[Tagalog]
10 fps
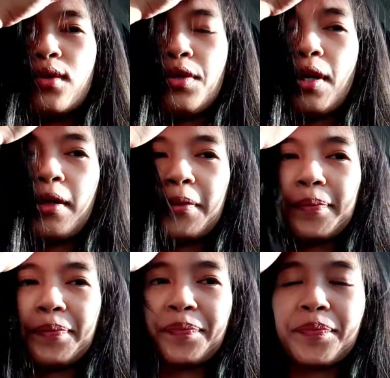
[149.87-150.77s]
yeah
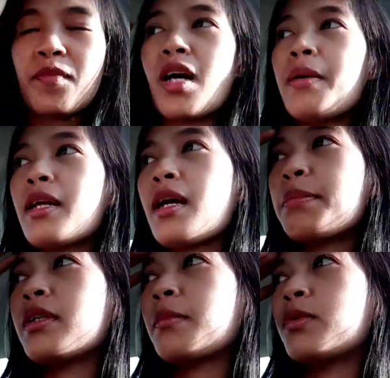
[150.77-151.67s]
ang dami na
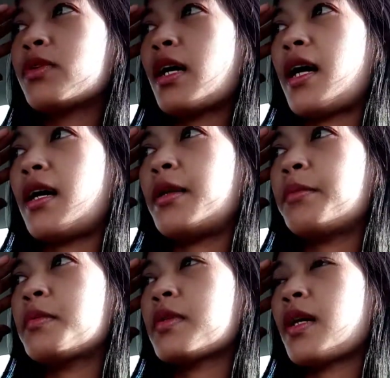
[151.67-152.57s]
naping napuntahan.
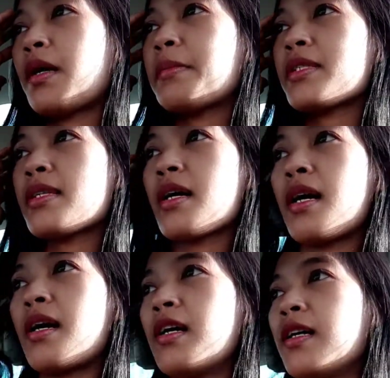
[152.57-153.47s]
Pumunta kami
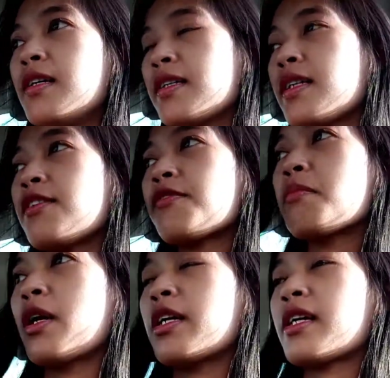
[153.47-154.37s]
sa gift
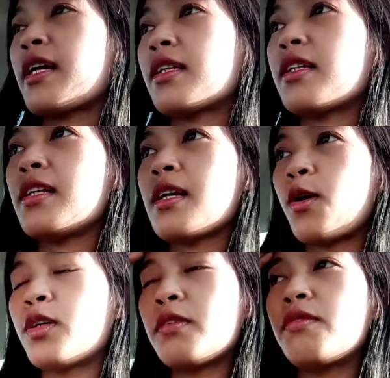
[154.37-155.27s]
market. Hindi na
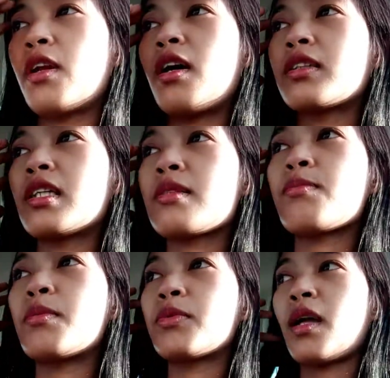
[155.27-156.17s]
ako nag-vlog. Tapos
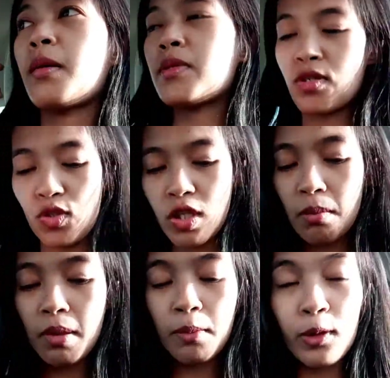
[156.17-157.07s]
pumunta kami sa
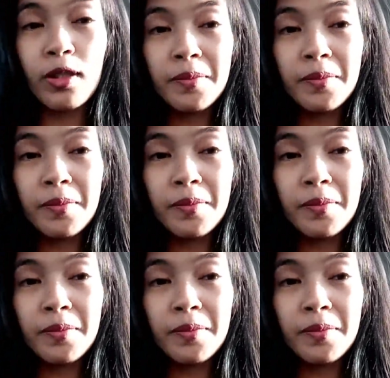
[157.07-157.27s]
Jimmy Mall.